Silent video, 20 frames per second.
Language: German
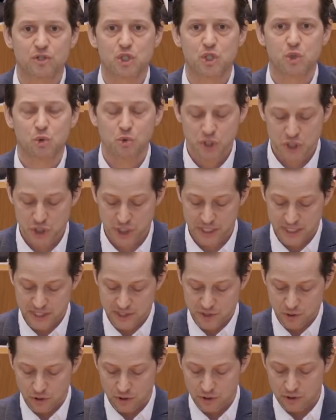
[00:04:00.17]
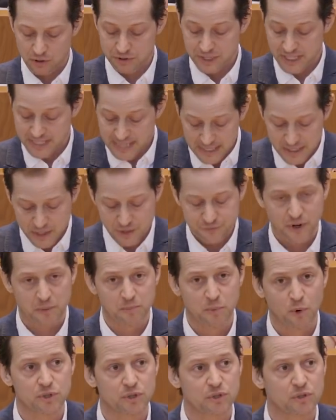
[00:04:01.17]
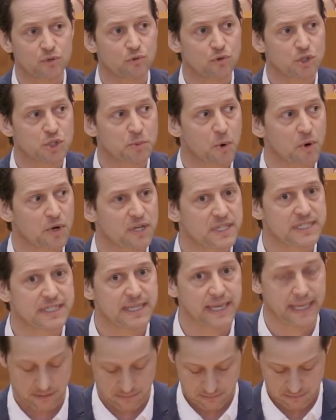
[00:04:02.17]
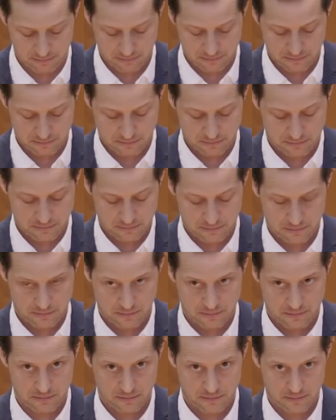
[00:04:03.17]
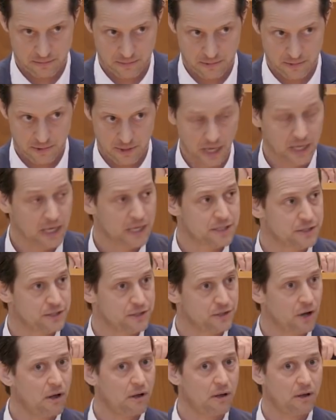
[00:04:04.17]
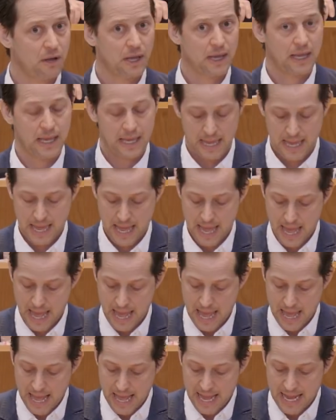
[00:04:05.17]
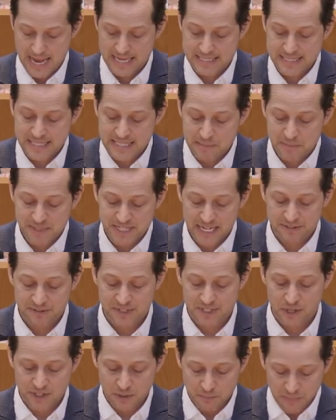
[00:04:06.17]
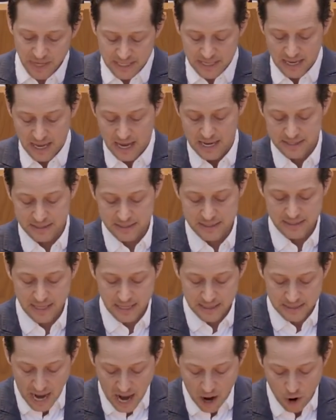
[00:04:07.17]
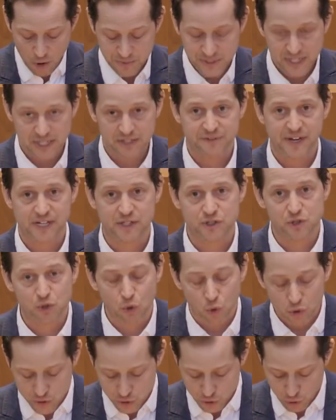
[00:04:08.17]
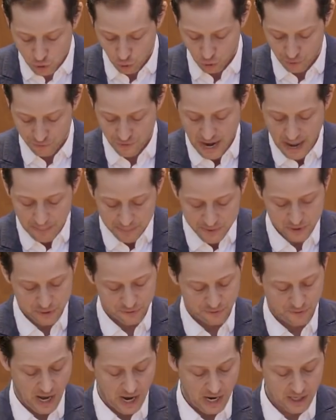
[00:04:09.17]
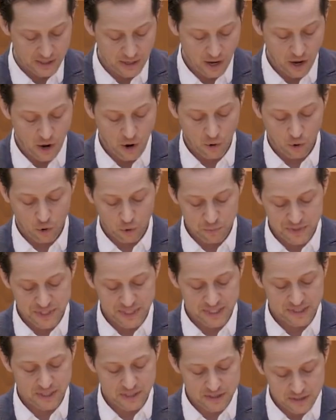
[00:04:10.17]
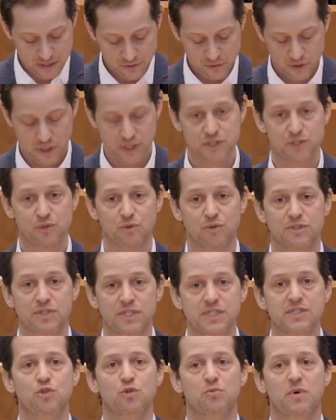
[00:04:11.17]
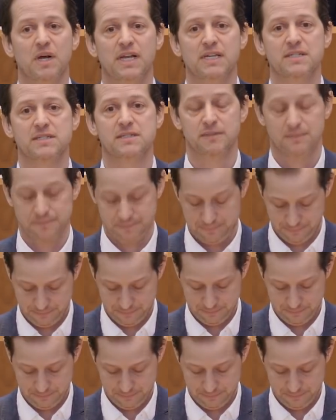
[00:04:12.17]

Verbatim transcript: und Schulschließungen und den ganzen Verboten ursprünglich ging. Erinnern Sie sich noch? Es ist nämlich etwas aus dem Blick geraten. Es ging darum, die Infektionskurve abzuflachen, um die Intensivstationen nicht zu überlasten.